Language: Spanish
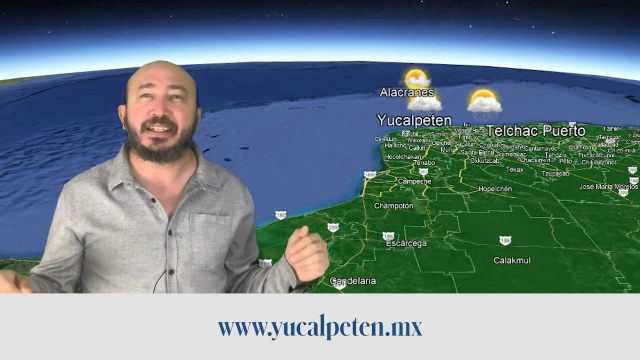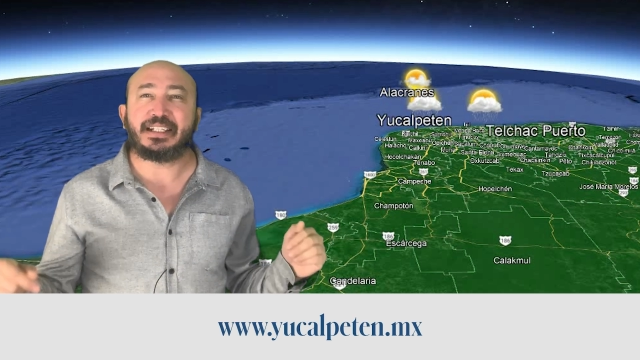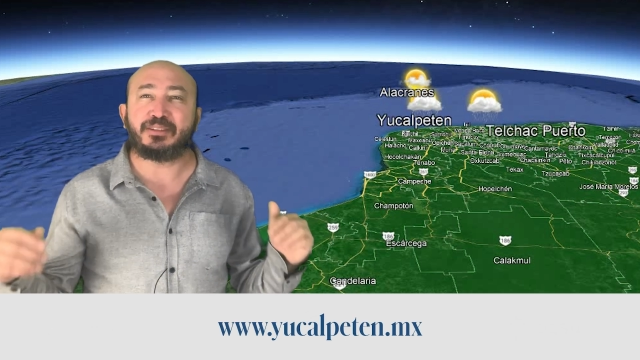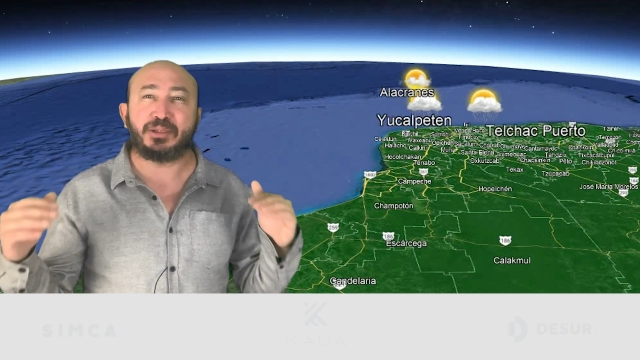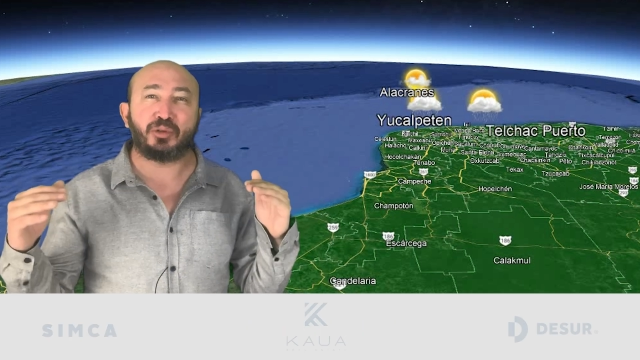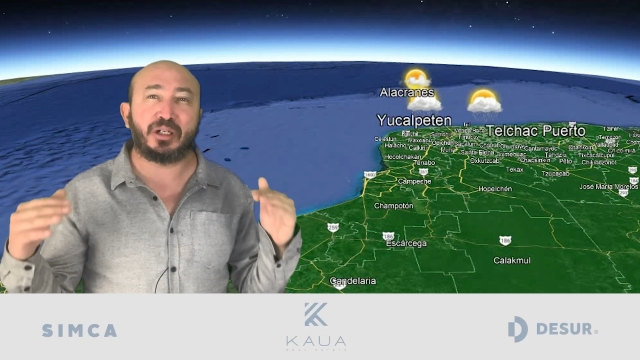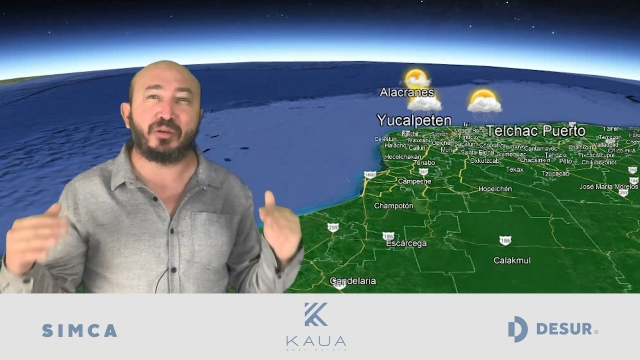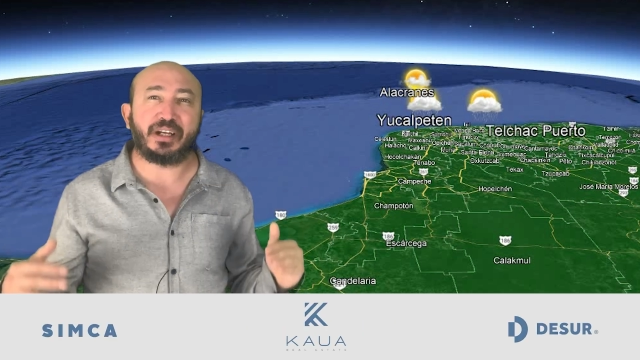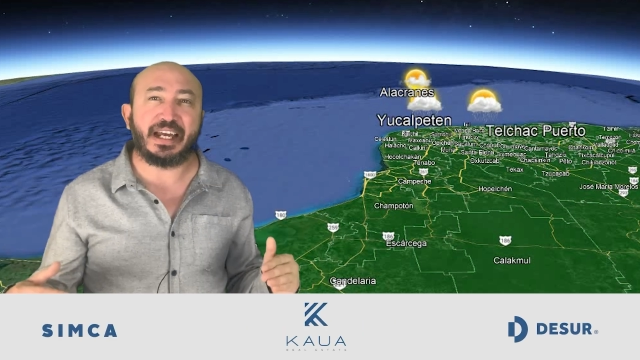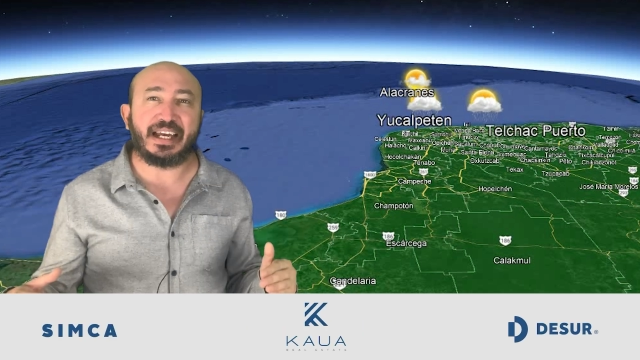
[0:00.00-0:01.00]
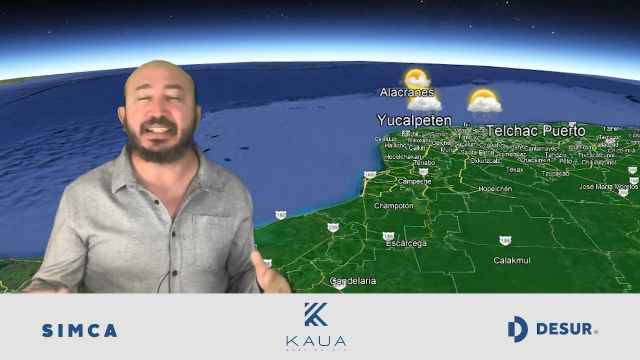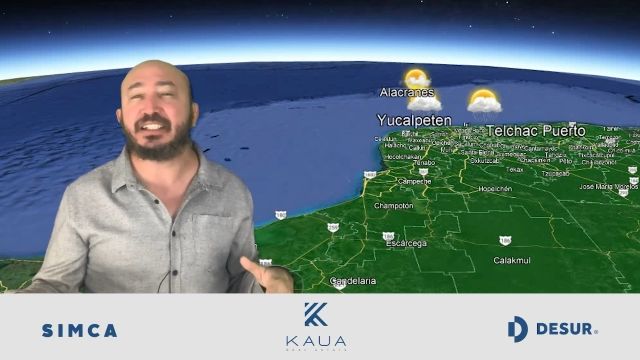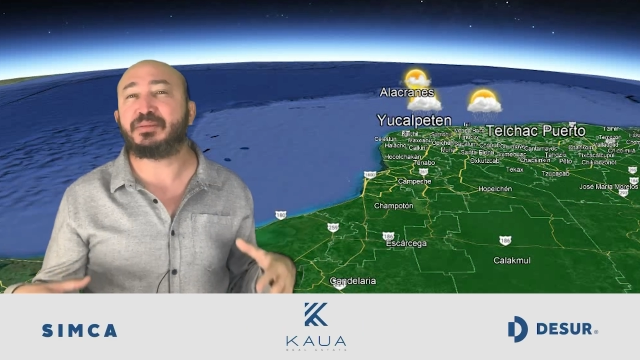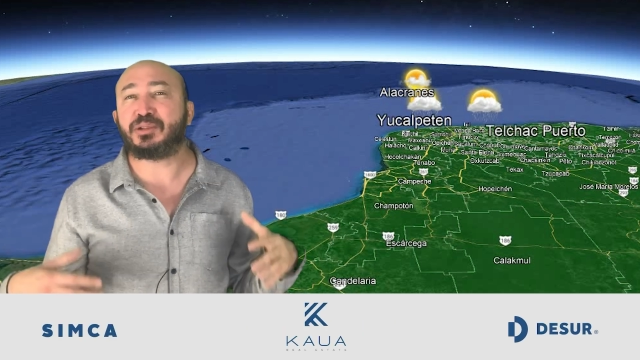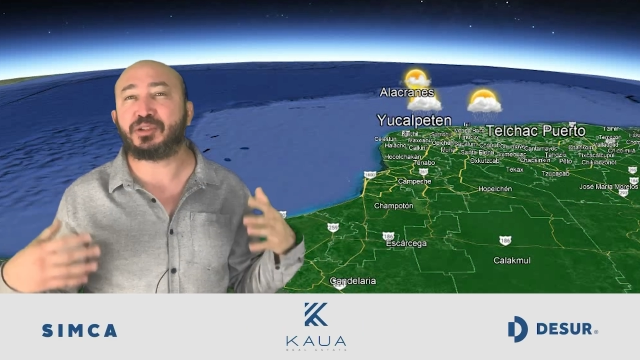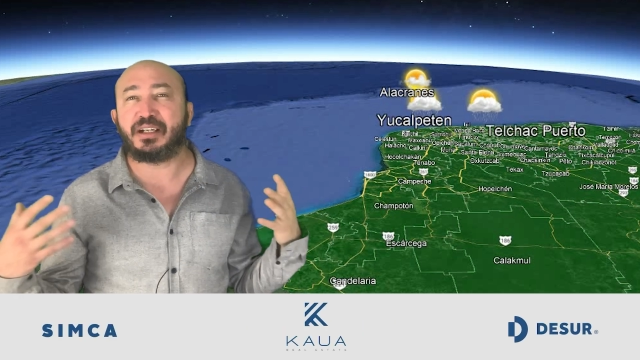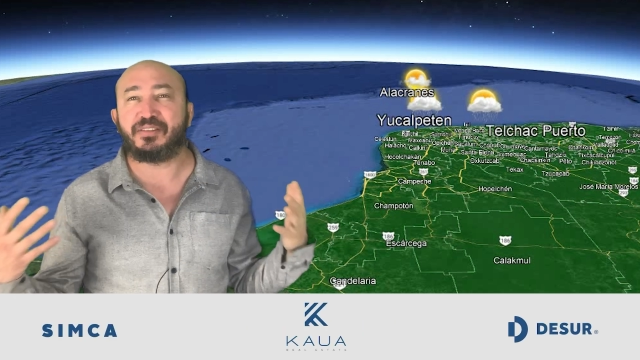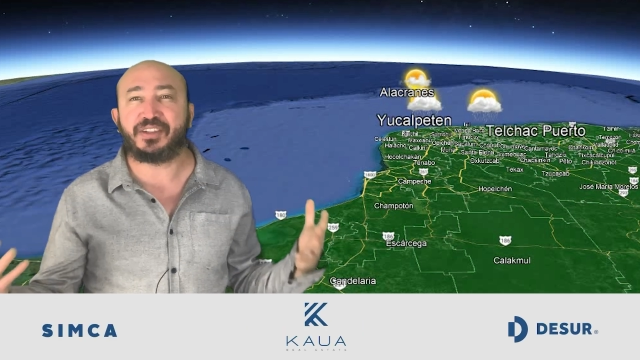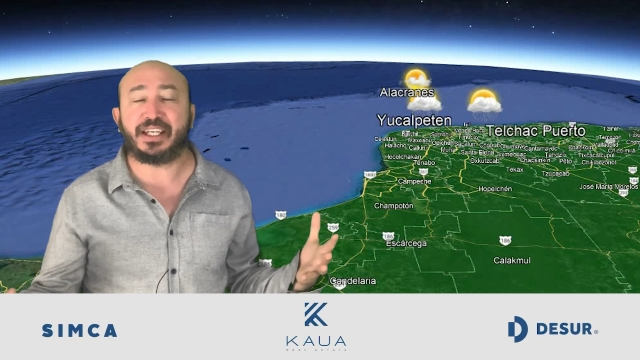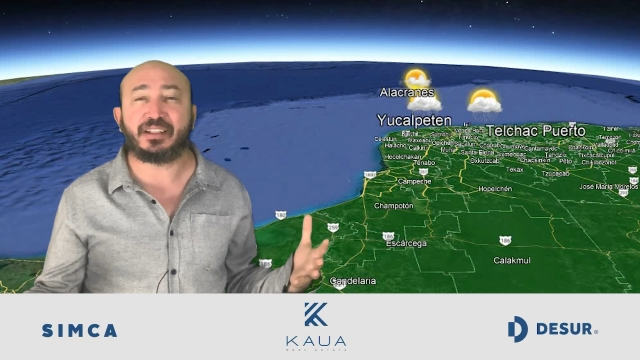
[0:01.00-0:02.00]
disminuye el oleaje, disminuye el
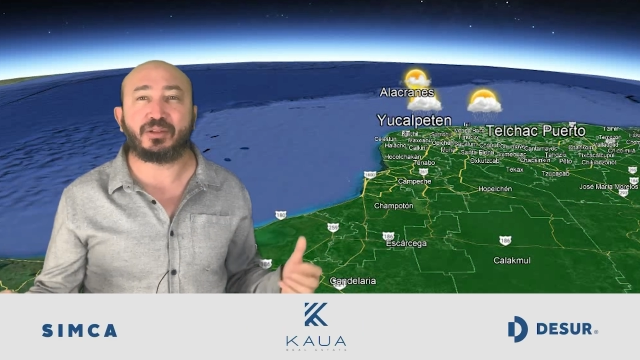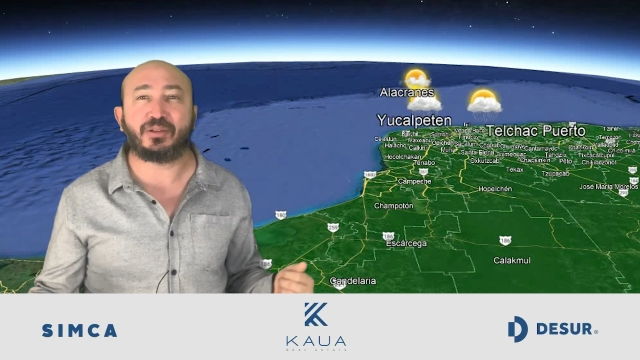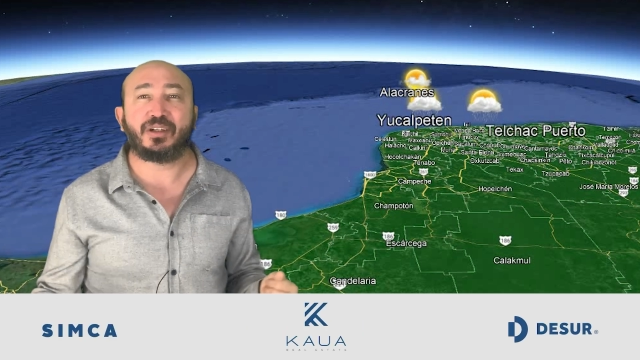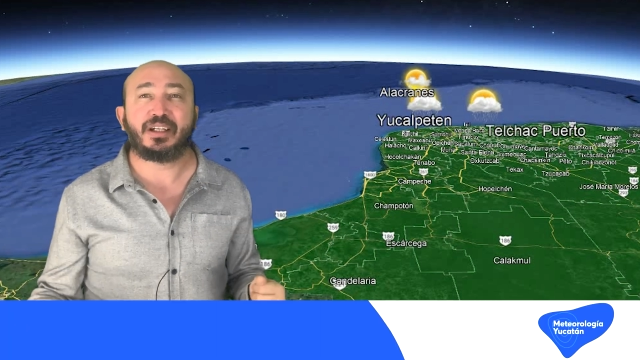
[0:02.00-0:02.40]
viento